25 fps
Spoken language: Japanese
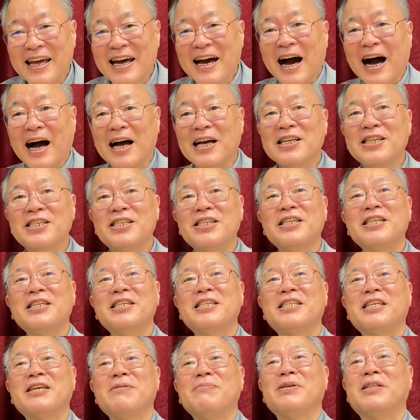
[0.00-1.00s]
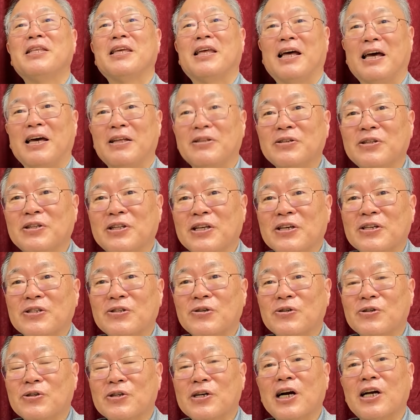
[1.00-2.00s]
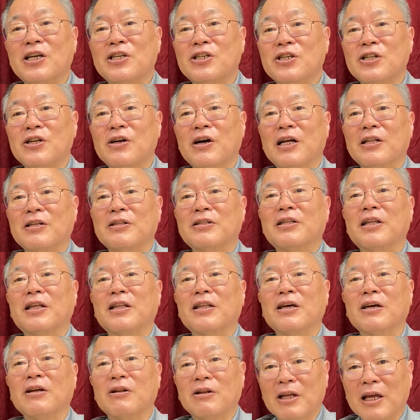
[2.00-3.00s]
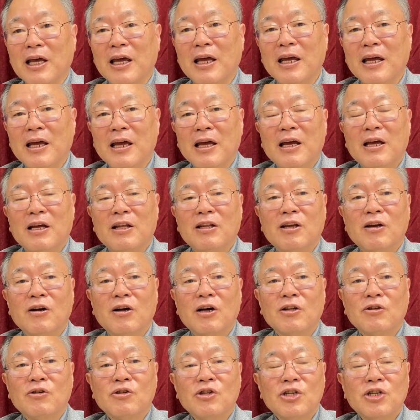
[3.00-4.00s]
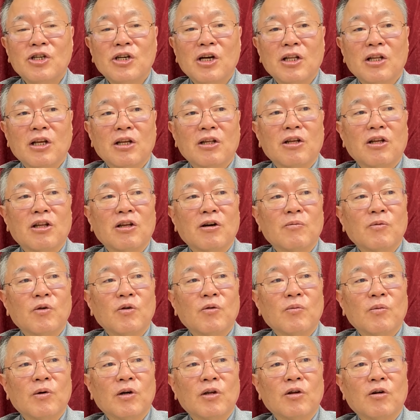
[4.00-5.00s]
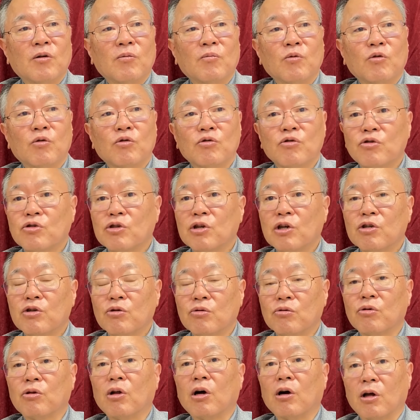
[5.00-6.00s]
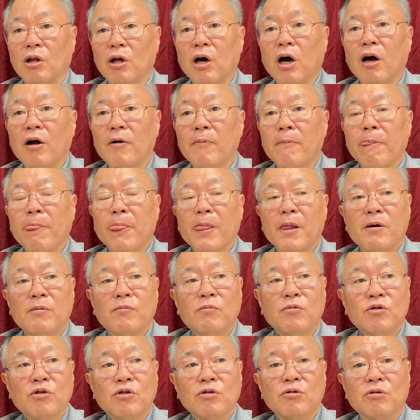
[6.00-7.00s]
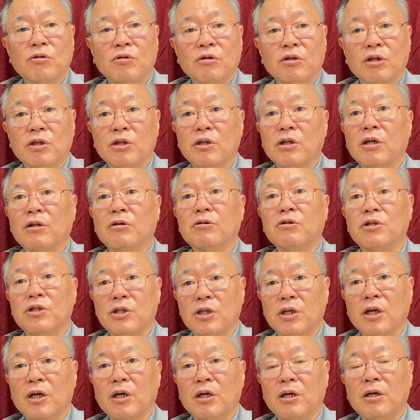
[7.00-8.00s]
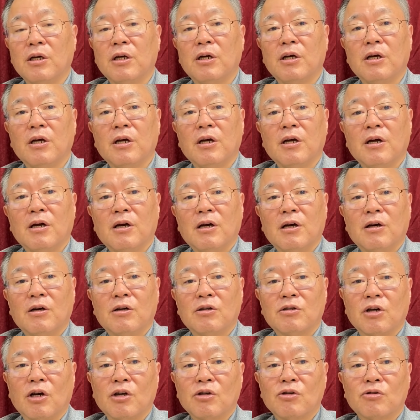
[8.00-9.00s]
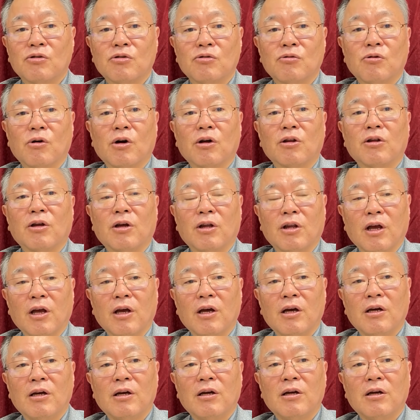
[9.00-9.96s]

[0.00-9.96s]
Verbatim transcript: 安心して見てられるって、そういう感じではあったんだけどね。でもあの西方っていうのはもうまだもう50歳ちょっとだから、はい、もちろん生きてるし、はい、最初すごかったよね。